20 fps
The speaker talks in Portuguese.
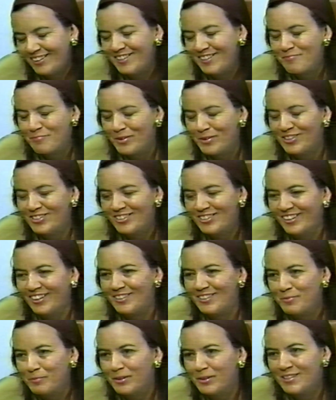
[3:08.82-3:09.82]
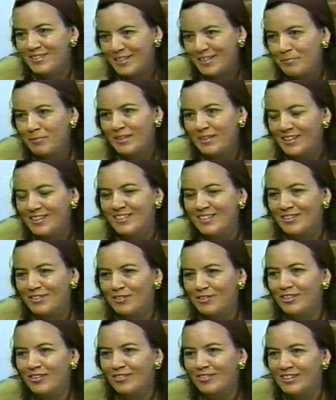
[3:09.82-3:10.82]
aqui em Posto de Caldas, por exemplo,
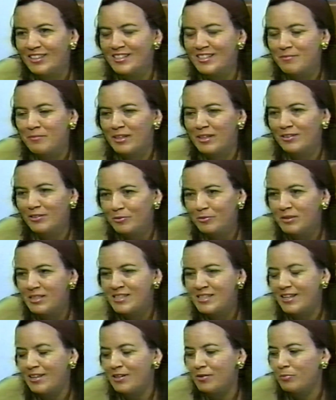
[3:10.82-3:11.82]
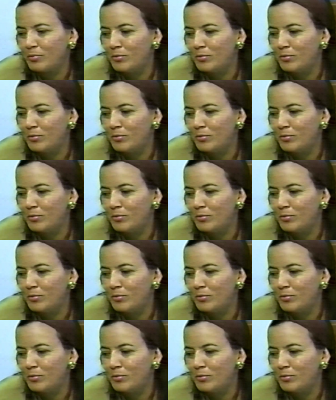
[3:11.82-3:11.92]
trazendo tudo ao conhecimento do Ministério